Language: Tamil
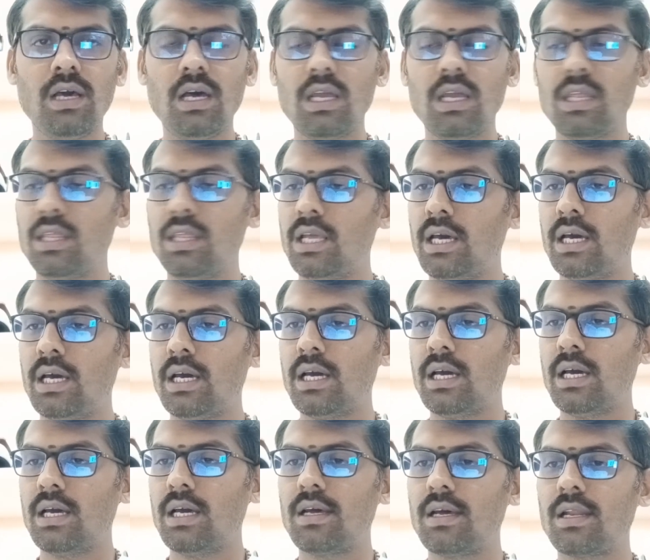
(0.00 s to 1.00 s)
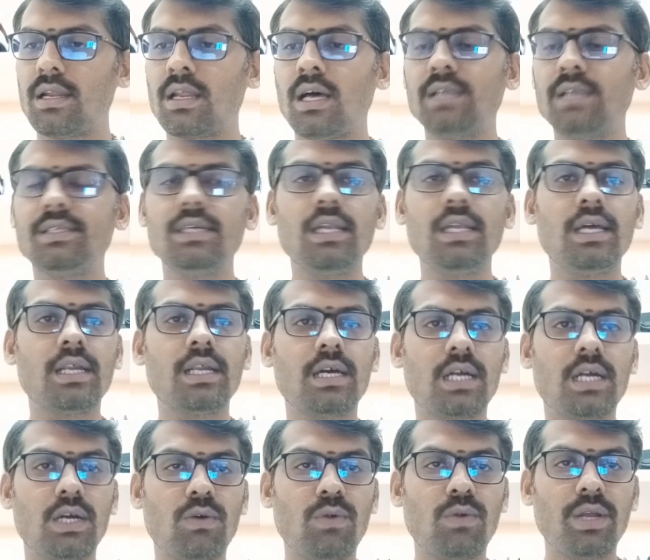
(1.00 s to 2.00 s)
இந்த ராசியில்
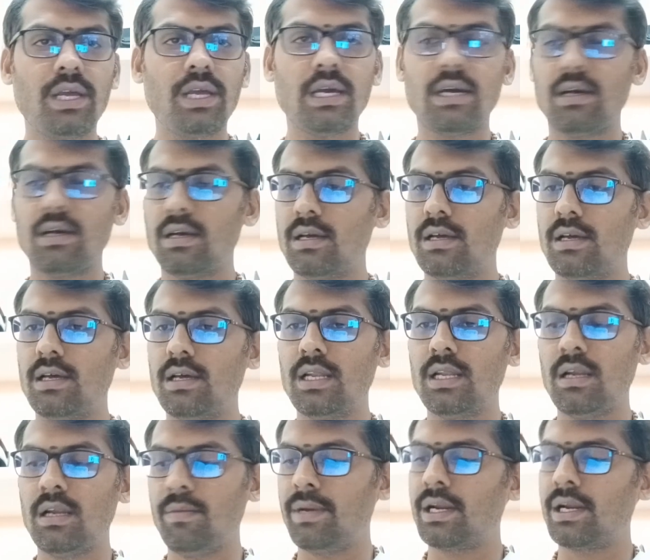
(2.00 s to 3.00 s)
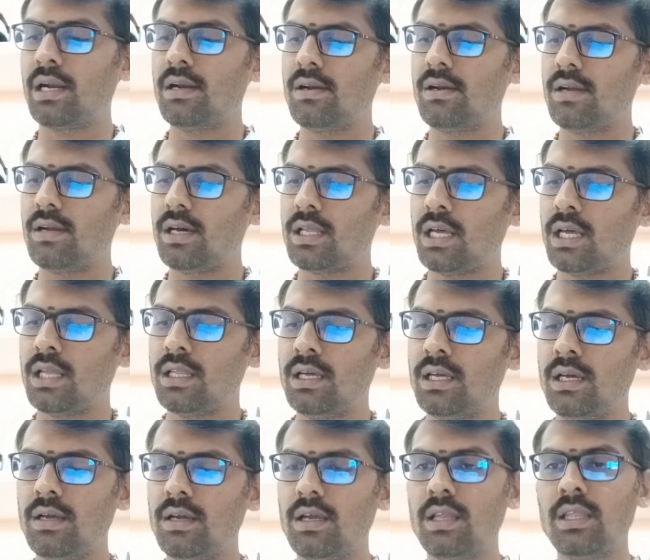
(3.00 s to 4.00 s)
இருக்கக்கூடிய நபர்கள் அதாவது
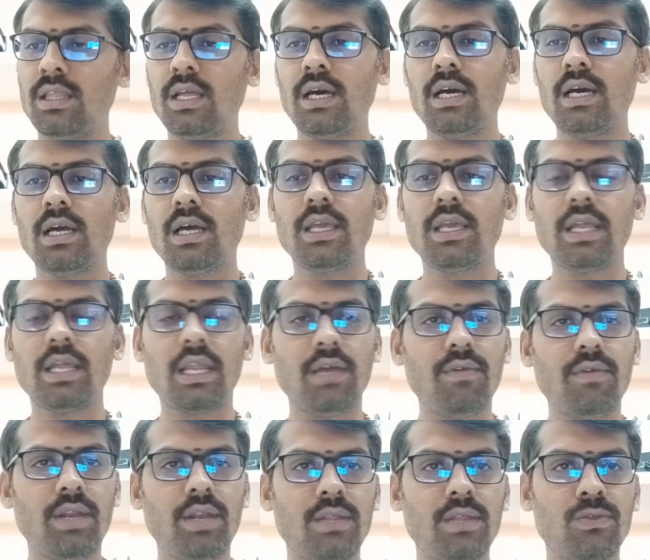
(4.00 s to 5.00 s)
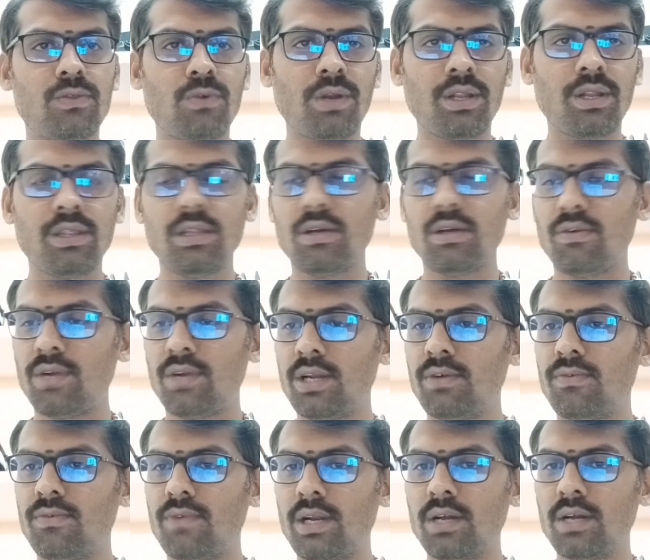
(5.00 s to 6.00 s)
இந்த இறைவனை தொடர்ந்து
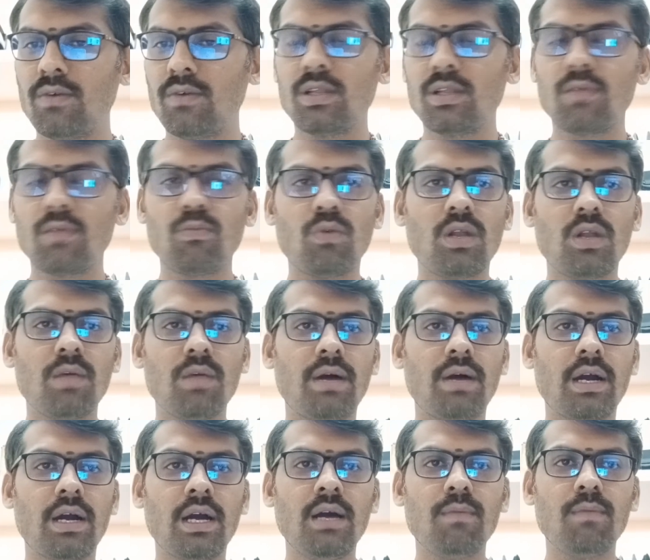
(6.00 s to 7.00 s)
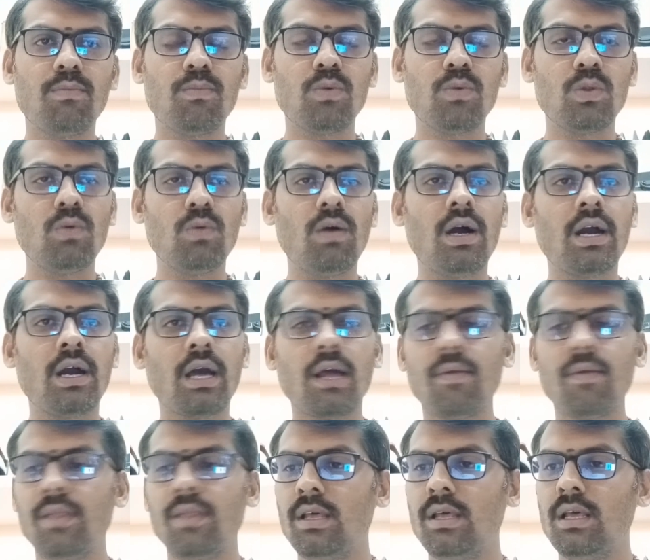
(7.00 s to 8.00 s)
வணங்கு வழங்குவதன் மூலியமாக பொதுவாக
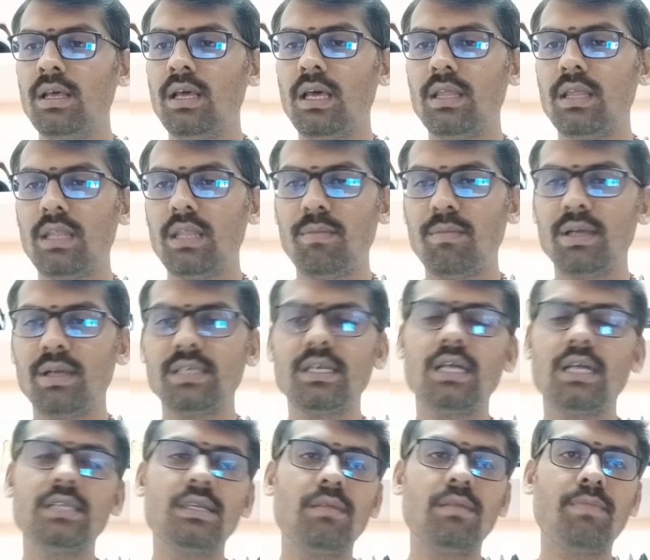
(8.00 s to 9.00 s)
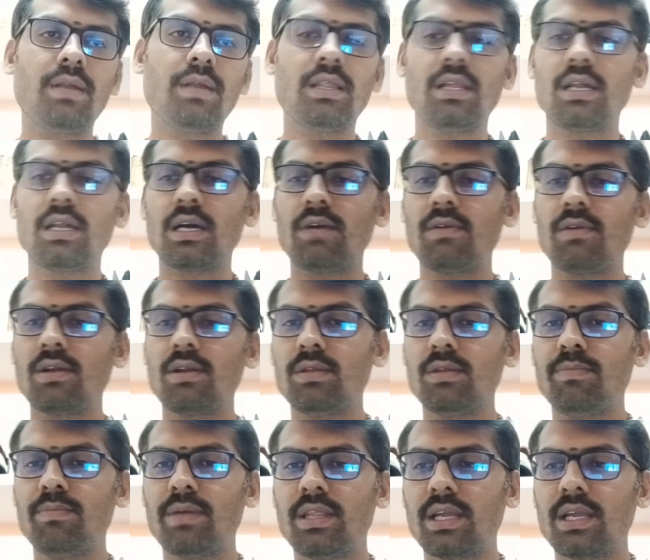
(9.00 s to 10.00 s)
இந்த மேஷராசியில் பிறந்த இருக்கிறவர்கள்
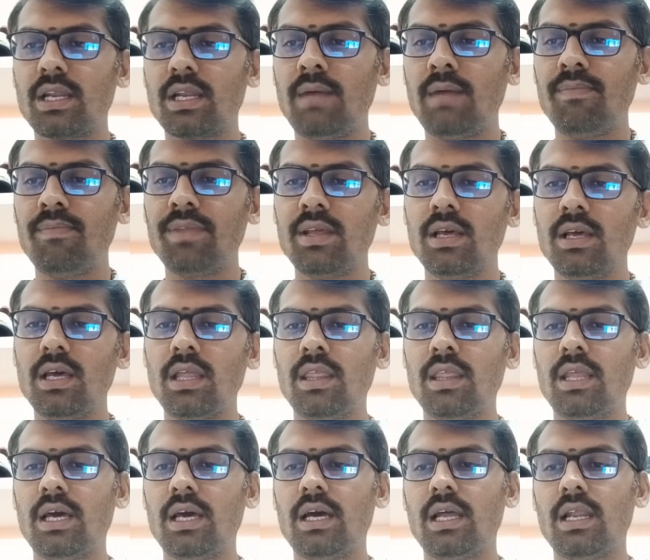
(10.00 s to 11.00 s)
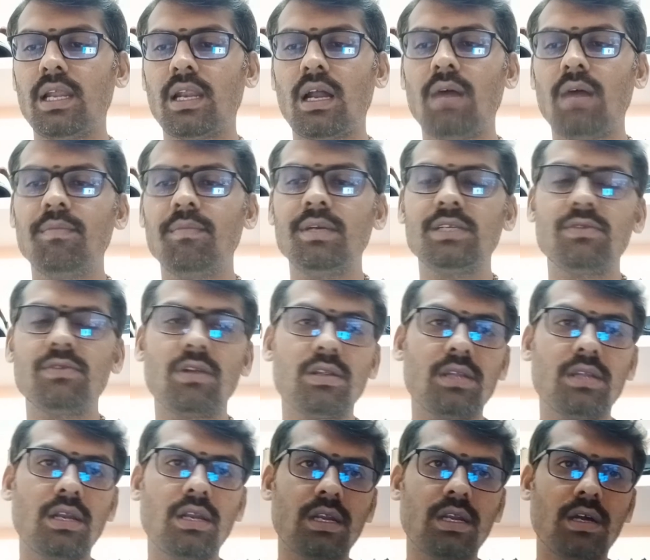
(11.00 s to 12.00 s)
வந்து பார்த்திங்கன்னா இந்த
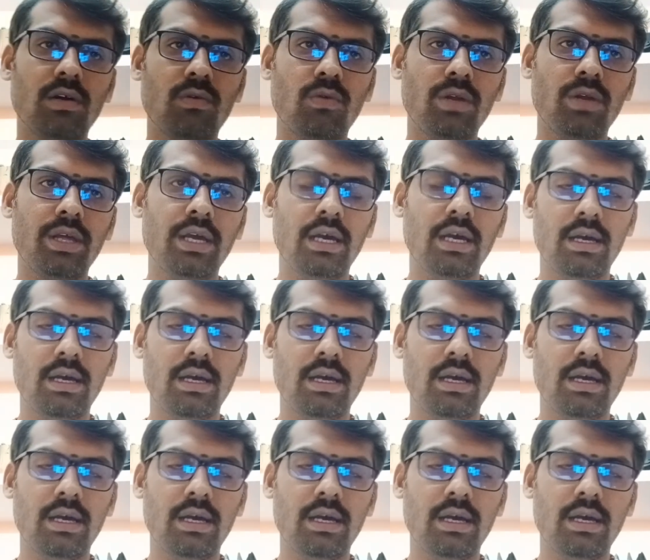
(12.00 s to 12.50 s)
ராமேஸ்வரத்தில் இருக்கக்கூடிய